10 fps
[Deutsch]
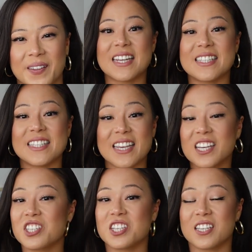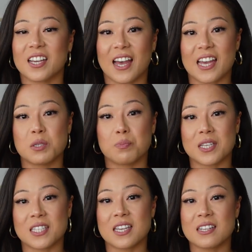Der siderische Tierkreis
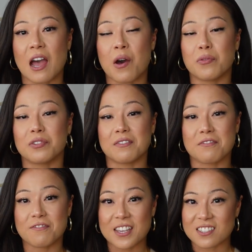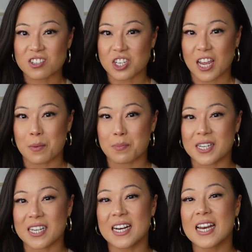basiert auf den fixen
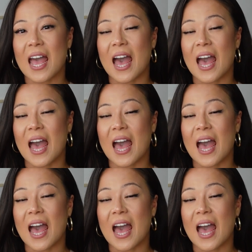Sternbildern,